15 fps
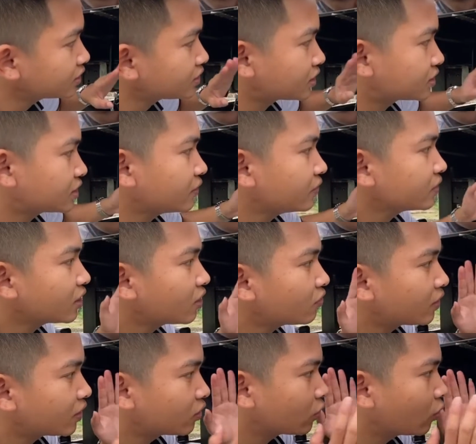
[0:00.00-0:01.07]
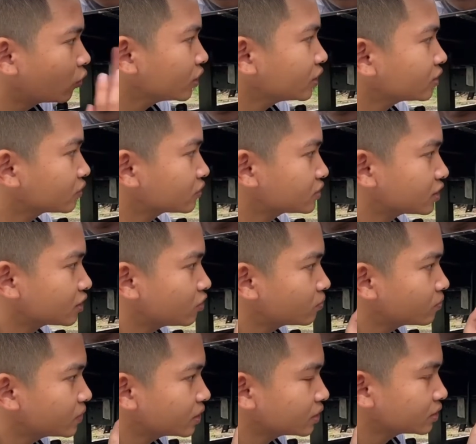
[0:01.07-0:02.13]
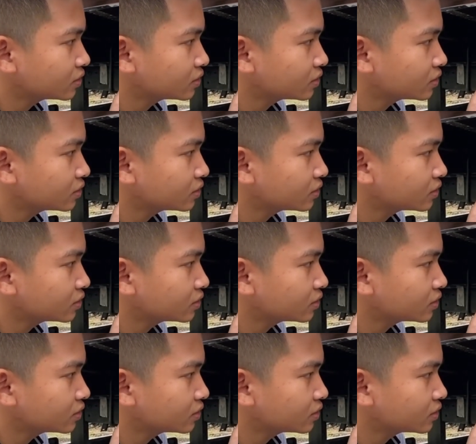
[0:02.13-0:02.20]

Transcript: chặt chẽ với nhau và nó cố định nó sẽ không bị